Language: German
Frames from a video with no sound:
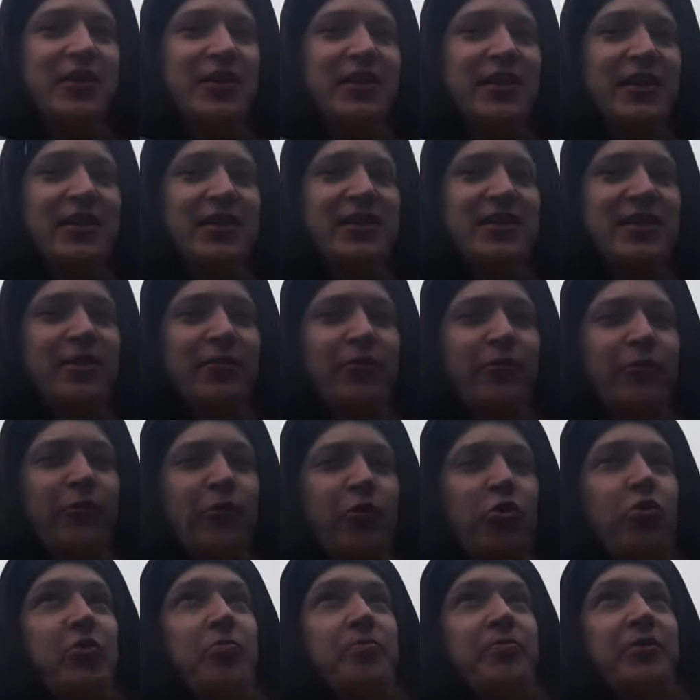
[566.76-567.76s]
hier das da
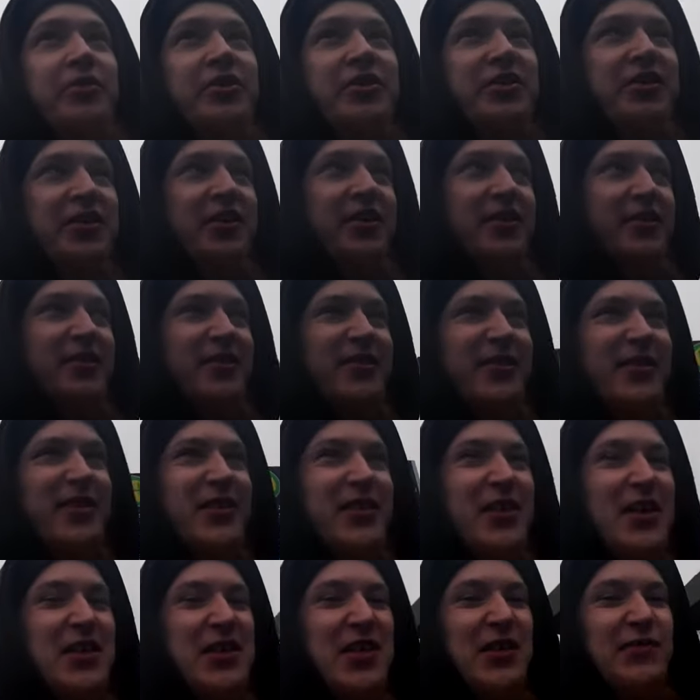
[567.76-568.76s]
oben äh. ist, ey.
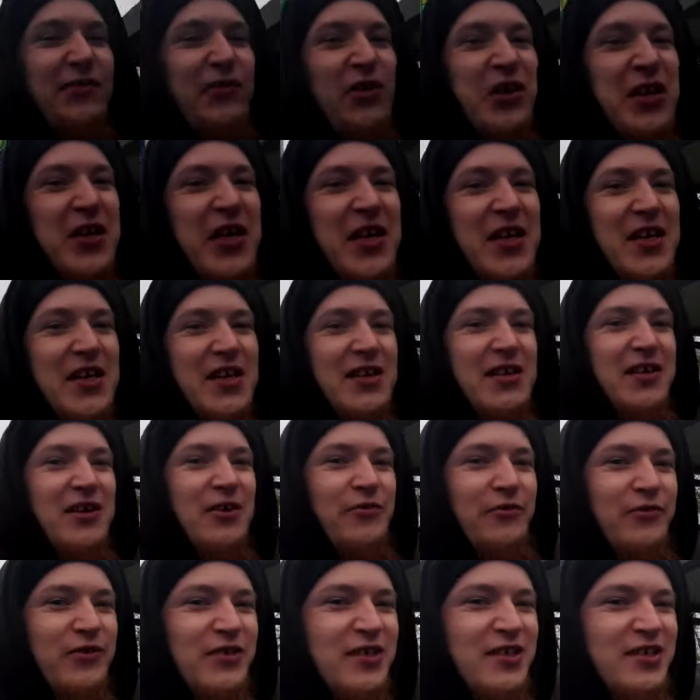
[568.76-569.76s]
Das ist voll
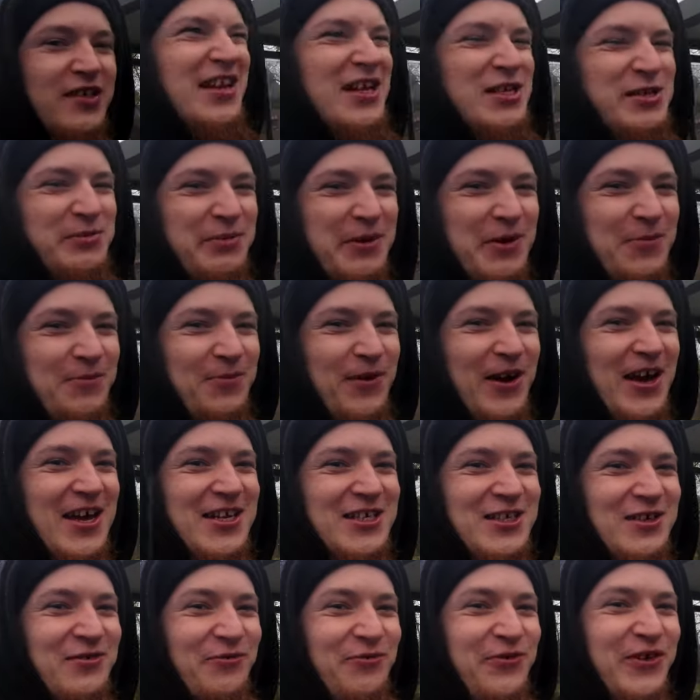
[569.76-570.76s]
ekelhaft. Deswegen
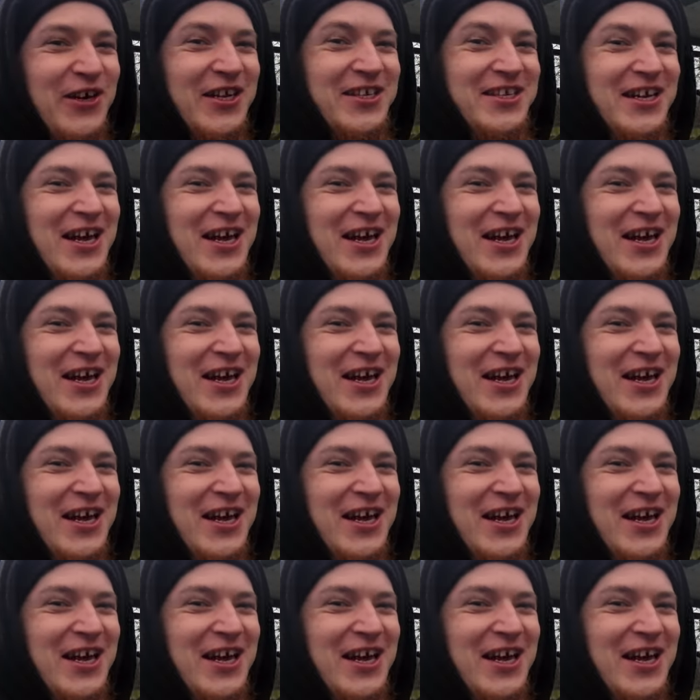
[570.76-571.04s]
brechen wir